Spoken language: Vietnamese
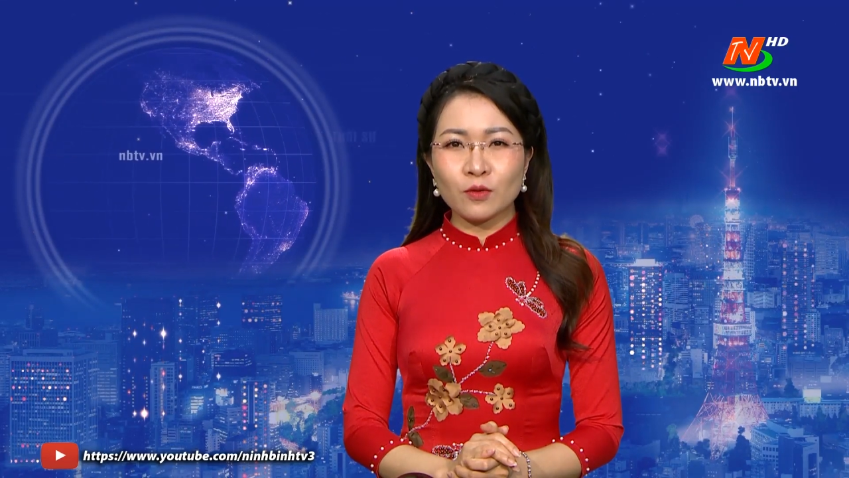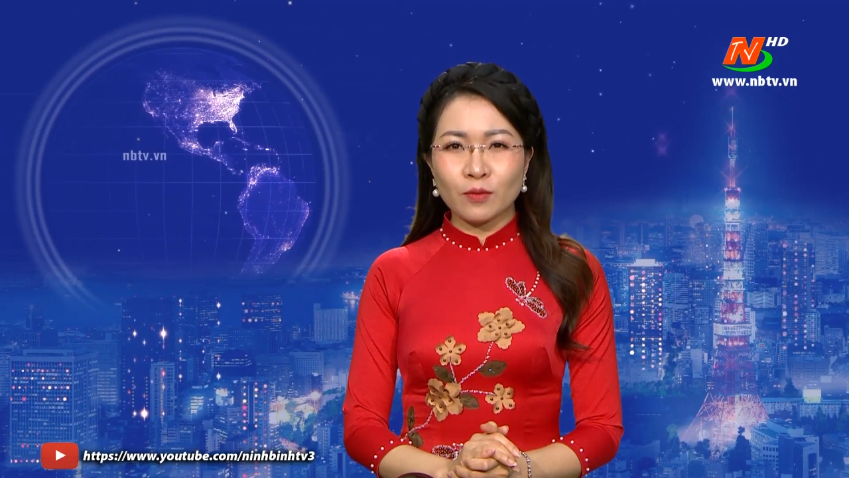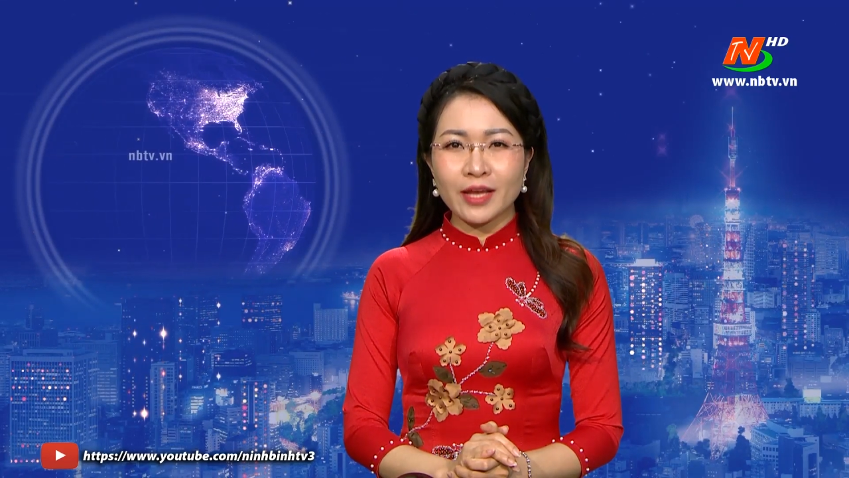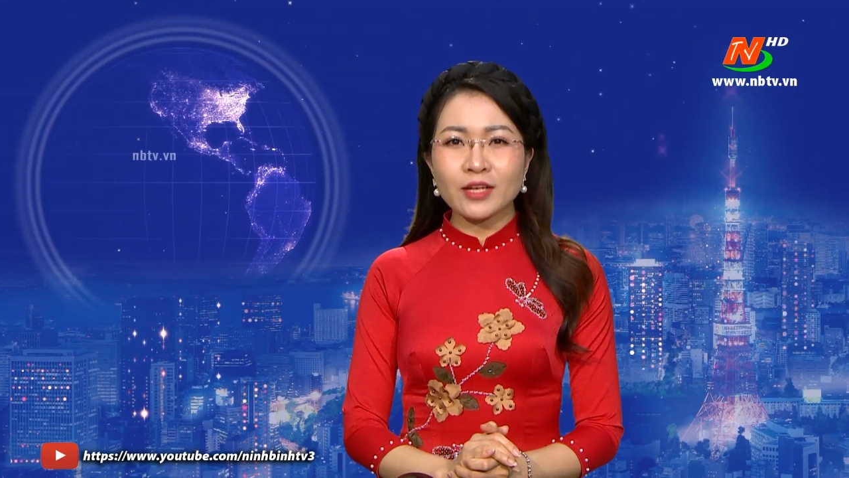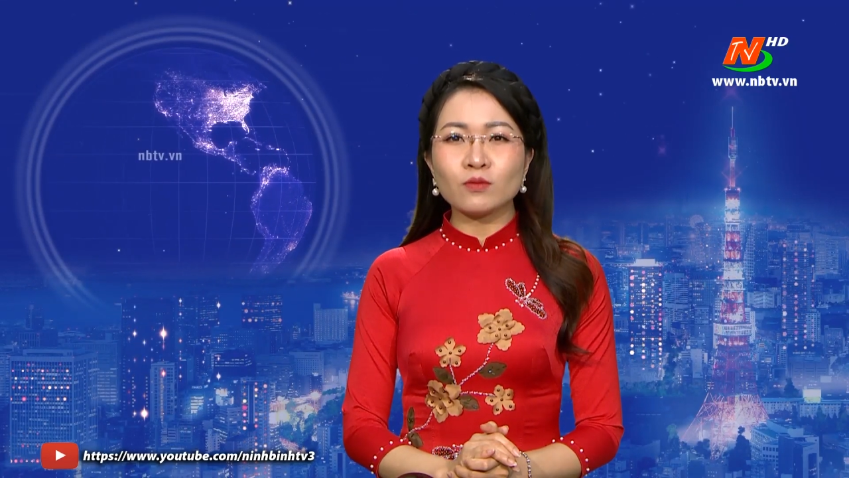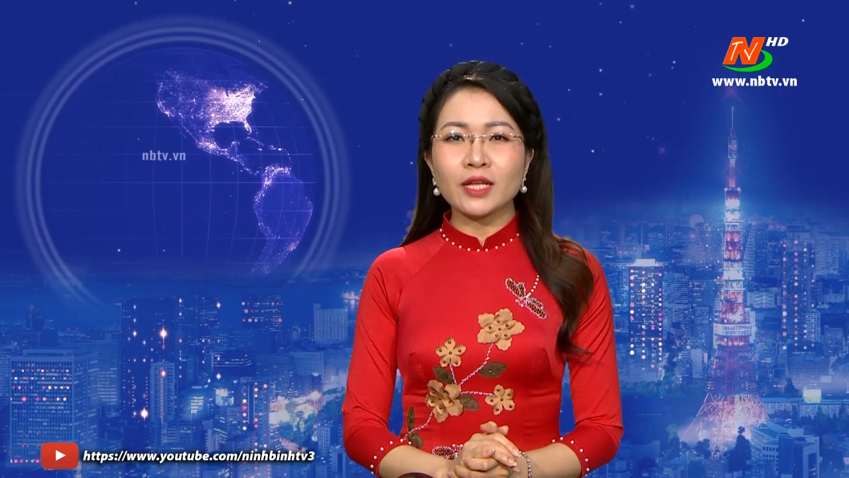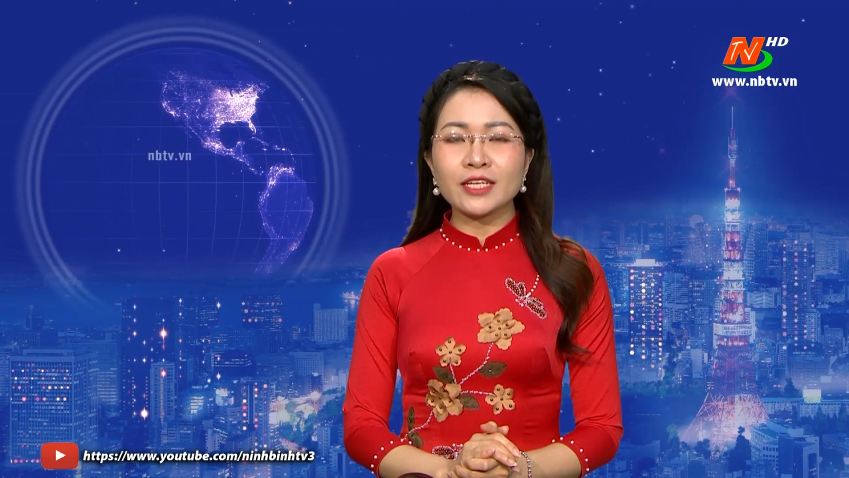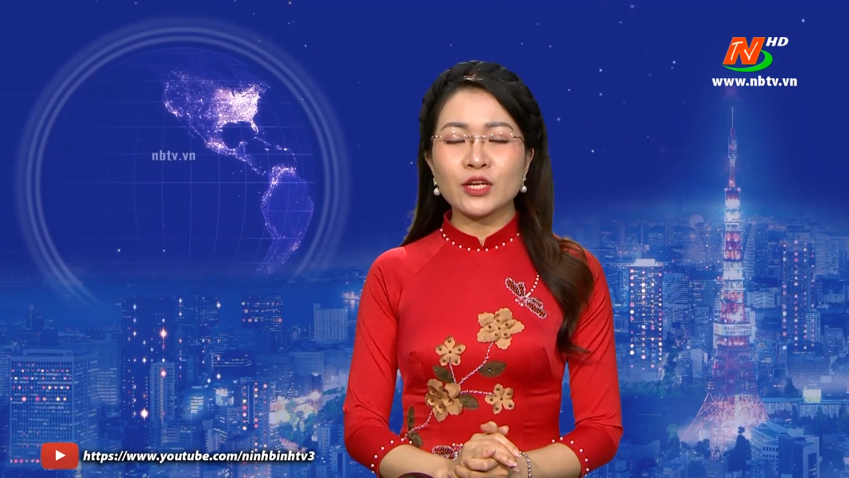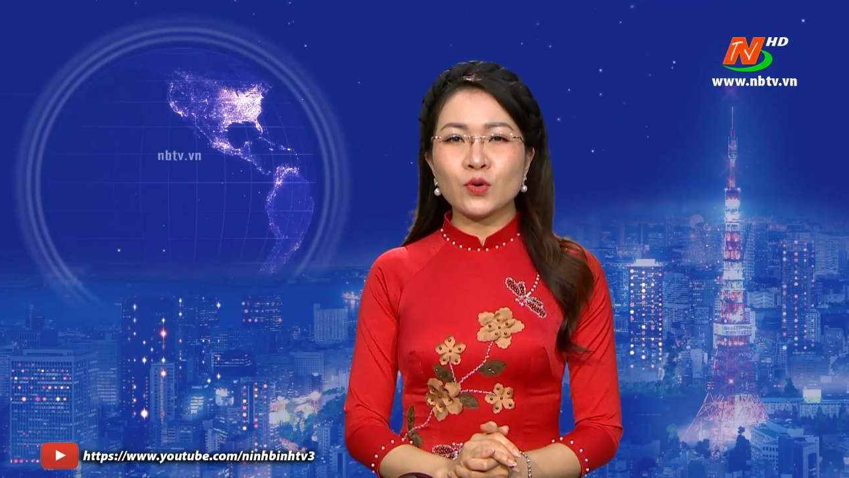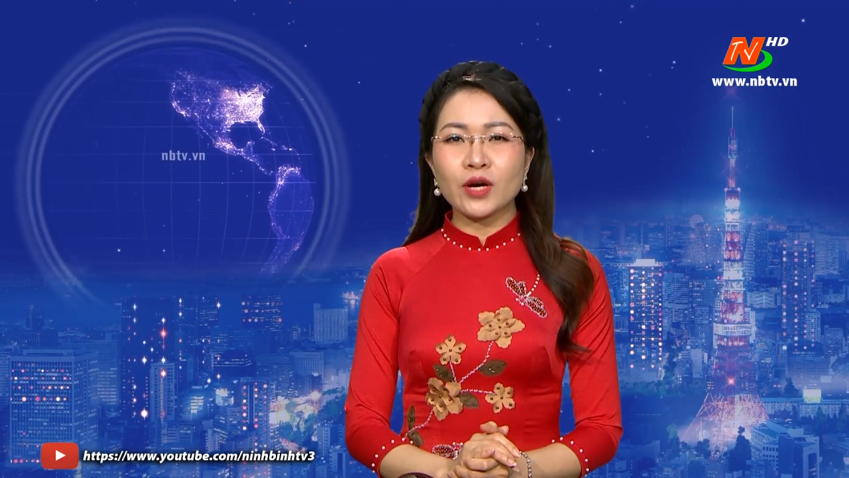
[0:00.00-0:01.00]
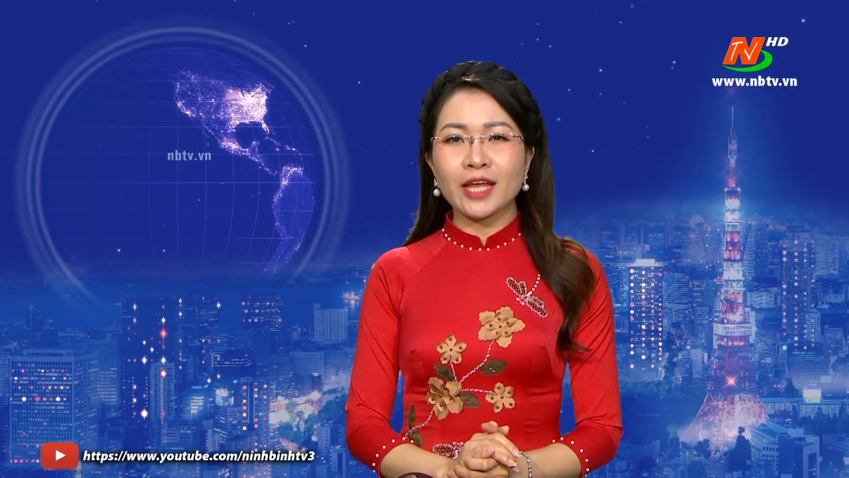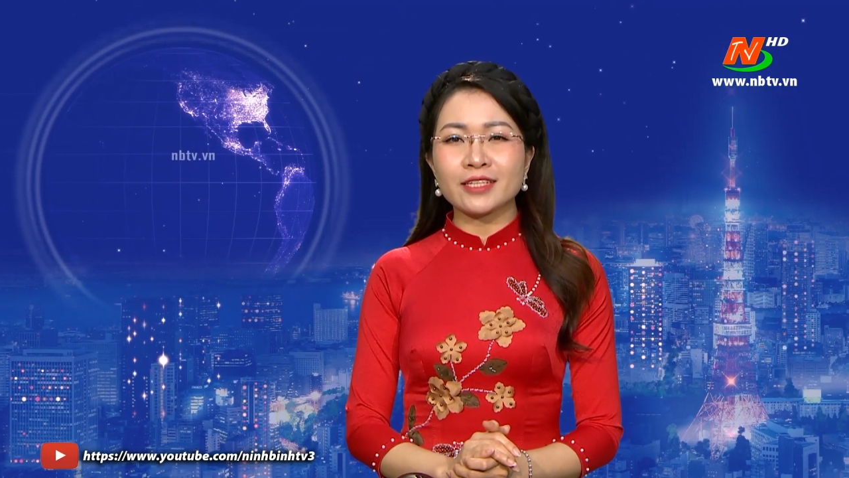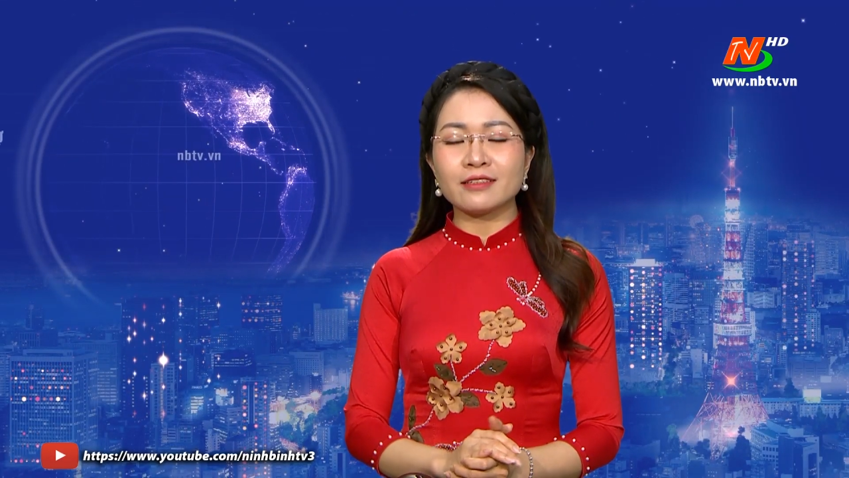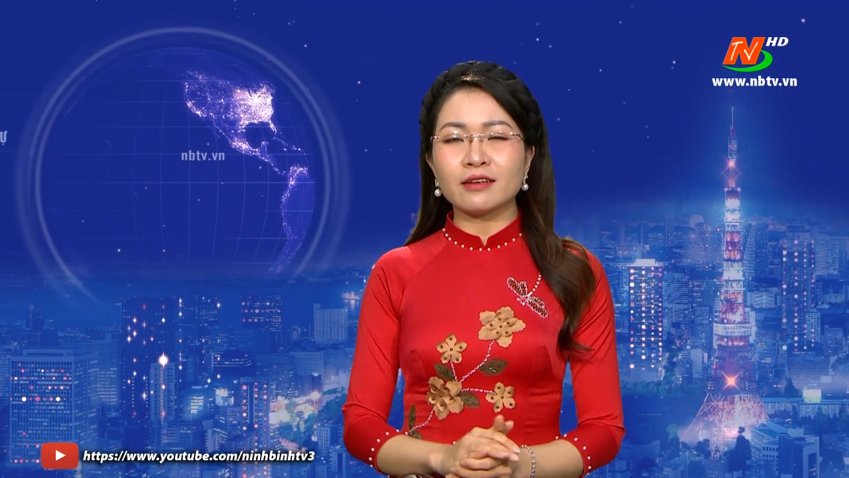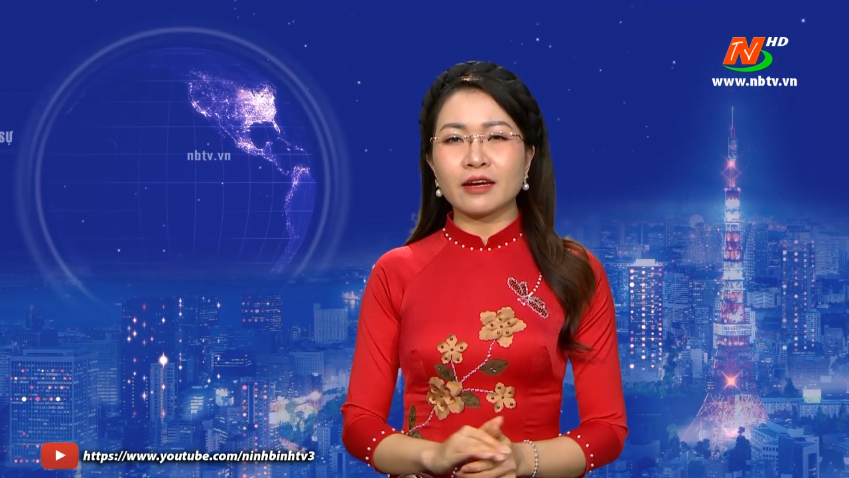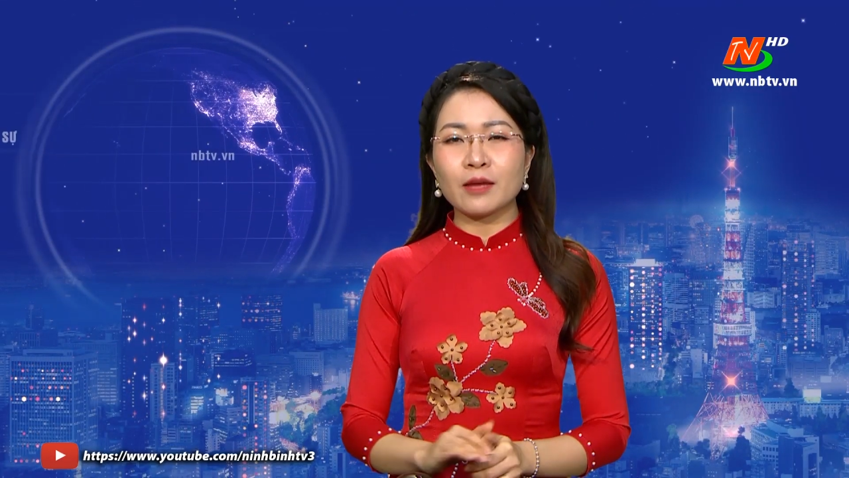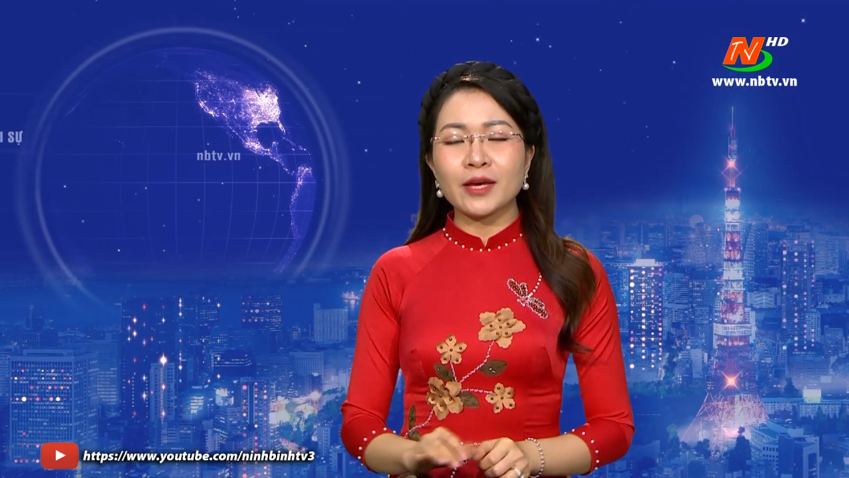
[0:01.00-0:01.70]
tổng kết công tác thi đua khen thưởng